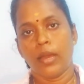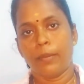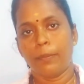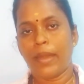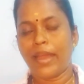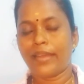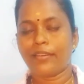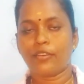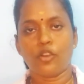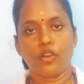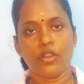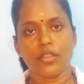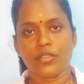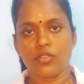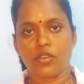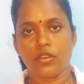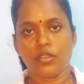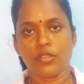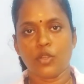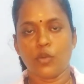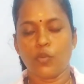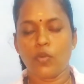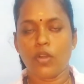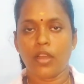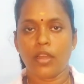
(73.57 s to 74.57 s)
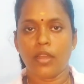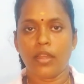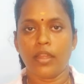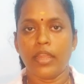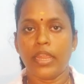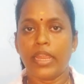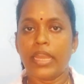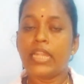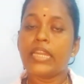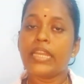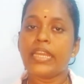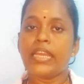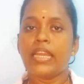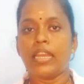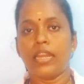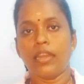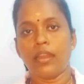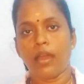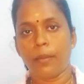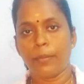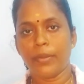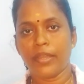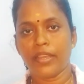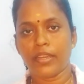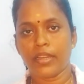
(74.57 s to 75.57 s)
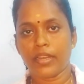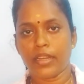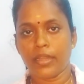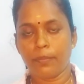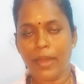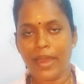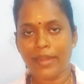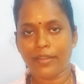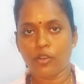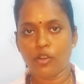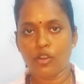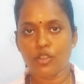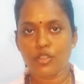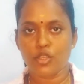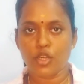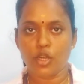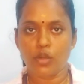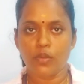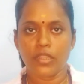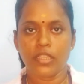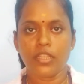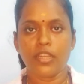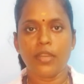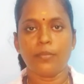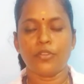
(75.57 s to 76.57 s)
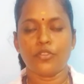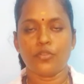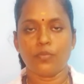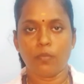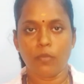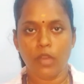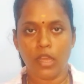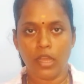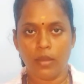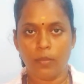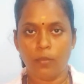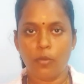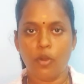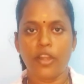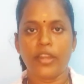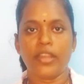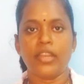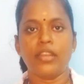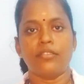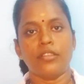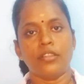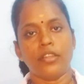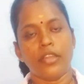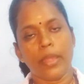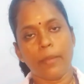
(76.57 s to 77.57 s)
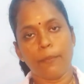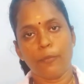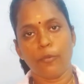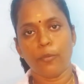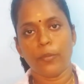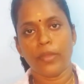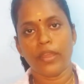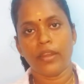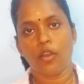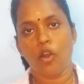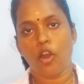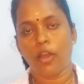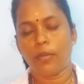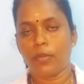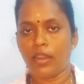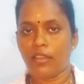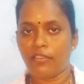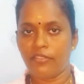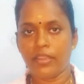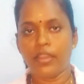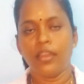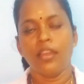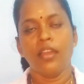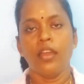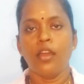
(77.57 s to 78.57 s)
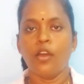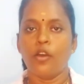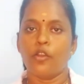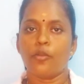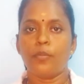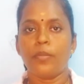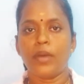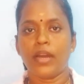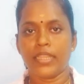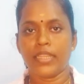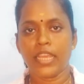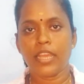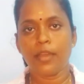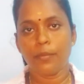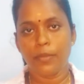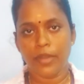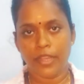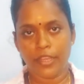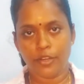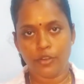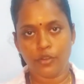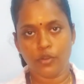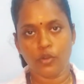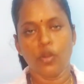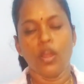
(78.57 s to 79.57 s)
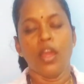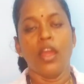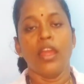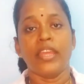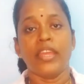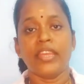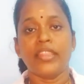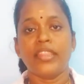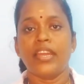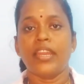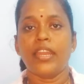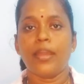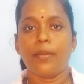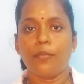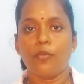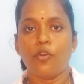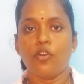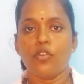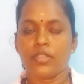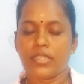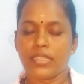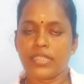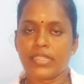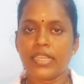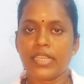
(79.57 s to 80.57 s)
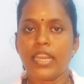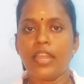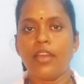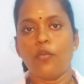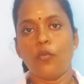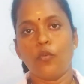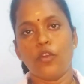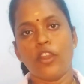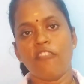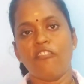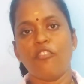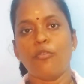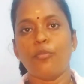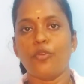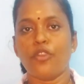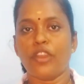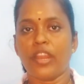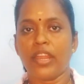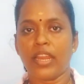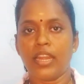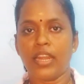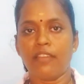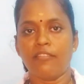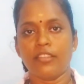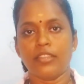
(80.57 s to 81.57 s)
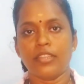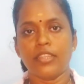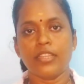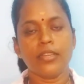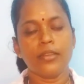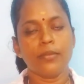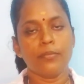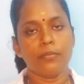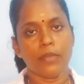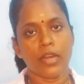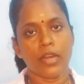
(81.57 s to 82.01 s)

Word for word: பேட் கொலஸ்ட்ரால் சொல்லுவாங்க எல்டிஎல் அப்படிங்கிற பேட் கொலஸ்ட்ரால் வந்து நம்ம பாடியில வந்து எப்பவுமே நார்மலாவே ரொம்ப அதிகமா இருக்கும் இதை நம்ம சில உணவு முறைகளை வந்து